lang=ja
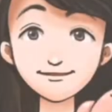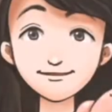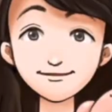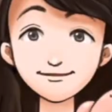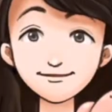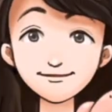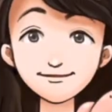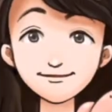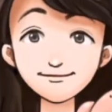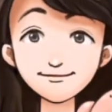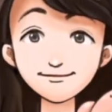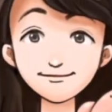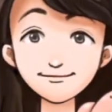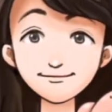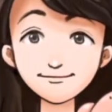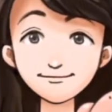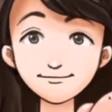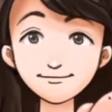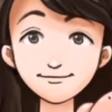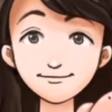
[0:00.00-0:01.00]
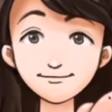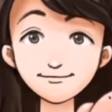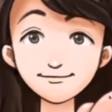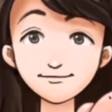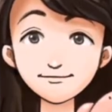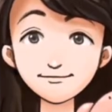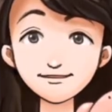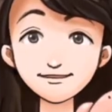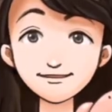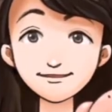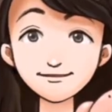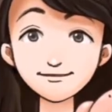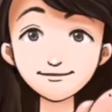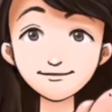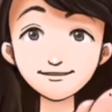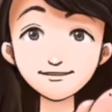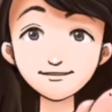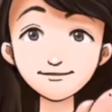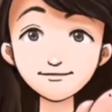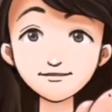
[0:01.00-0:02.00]
それぞれ、えー、嬉しいな
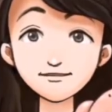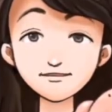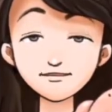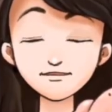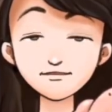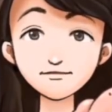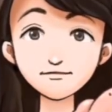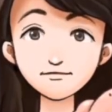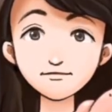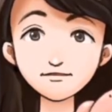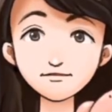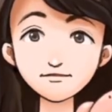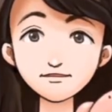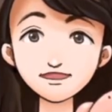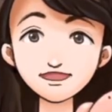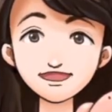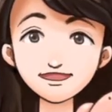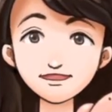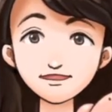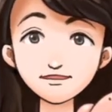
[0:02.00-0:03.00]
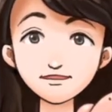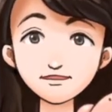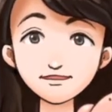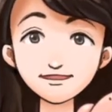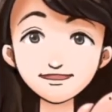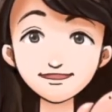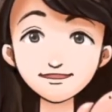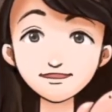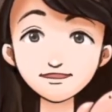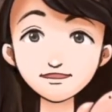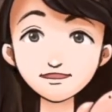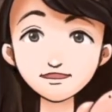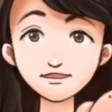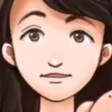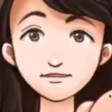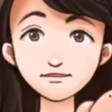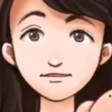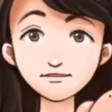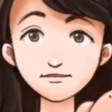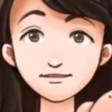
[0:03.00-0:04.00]
と思うことがじゅうさんこ、
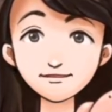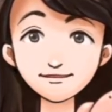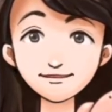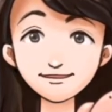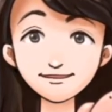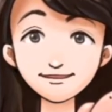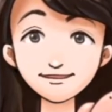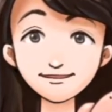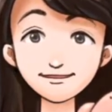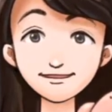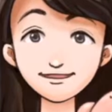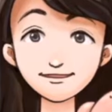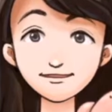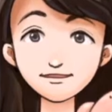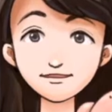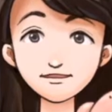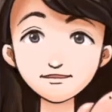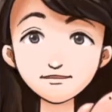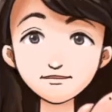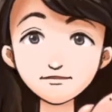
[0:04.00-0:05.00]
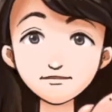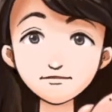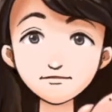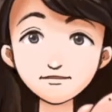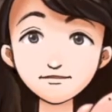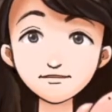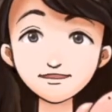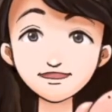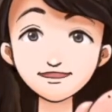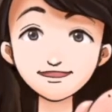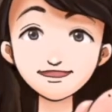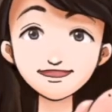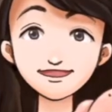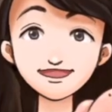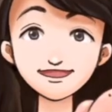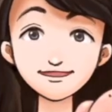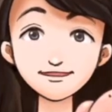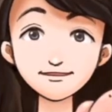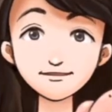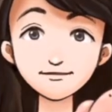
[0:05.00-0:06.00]
嫌だなと思うことがなな
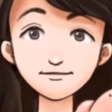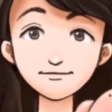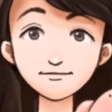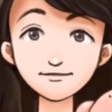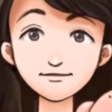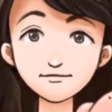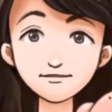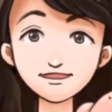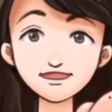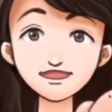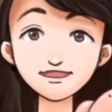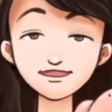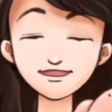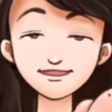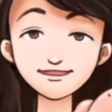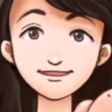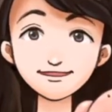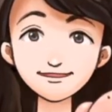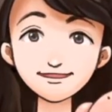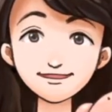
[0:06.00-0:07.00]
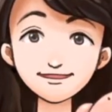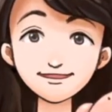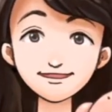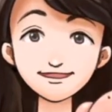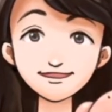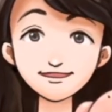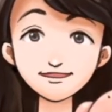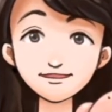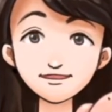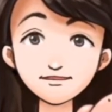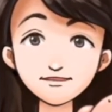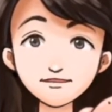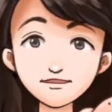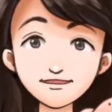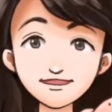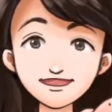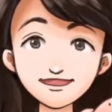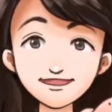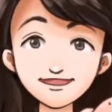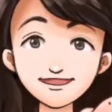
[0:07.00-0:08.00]
こ、合わせてにじゅっこを書
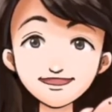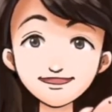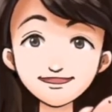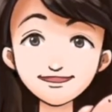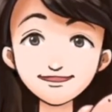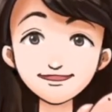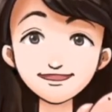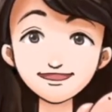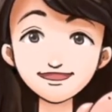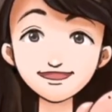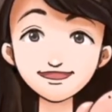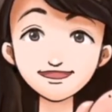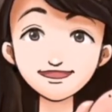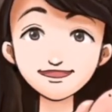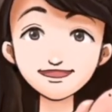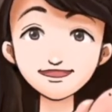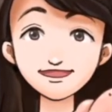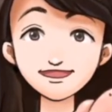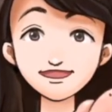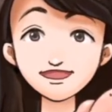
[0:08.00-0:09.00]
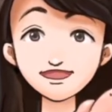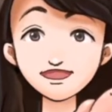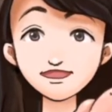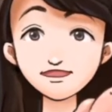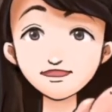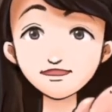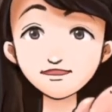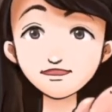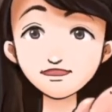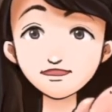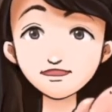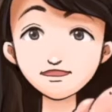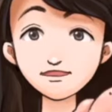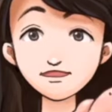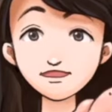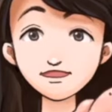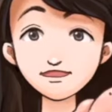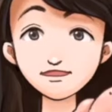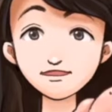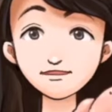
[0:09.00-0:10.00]
き出せたら今度は
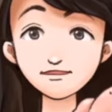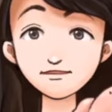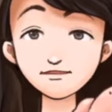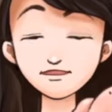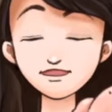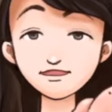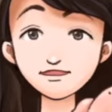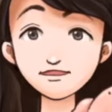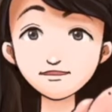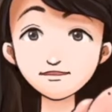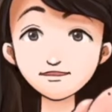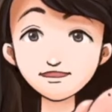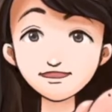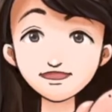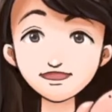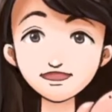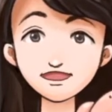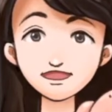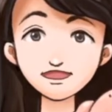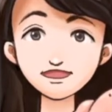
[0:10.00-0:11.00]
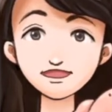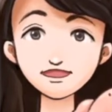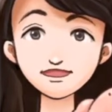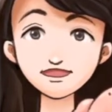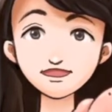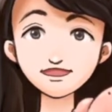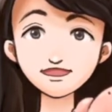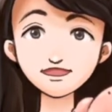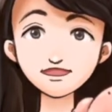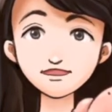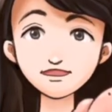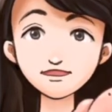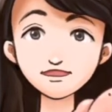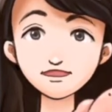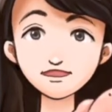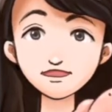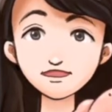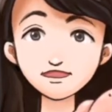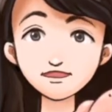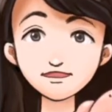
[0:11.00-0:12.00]
画用紙ににじゅっこ
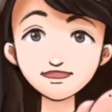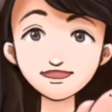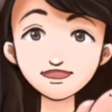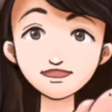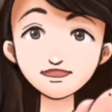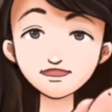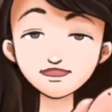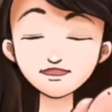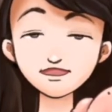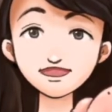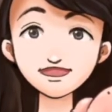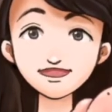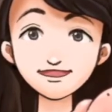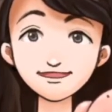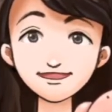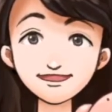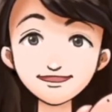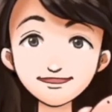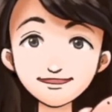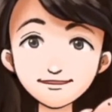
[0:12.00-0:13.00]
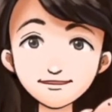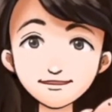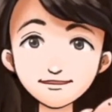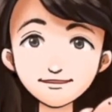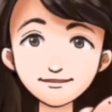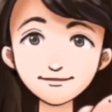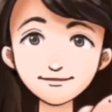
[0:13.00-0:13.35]
のマスを書いていきます。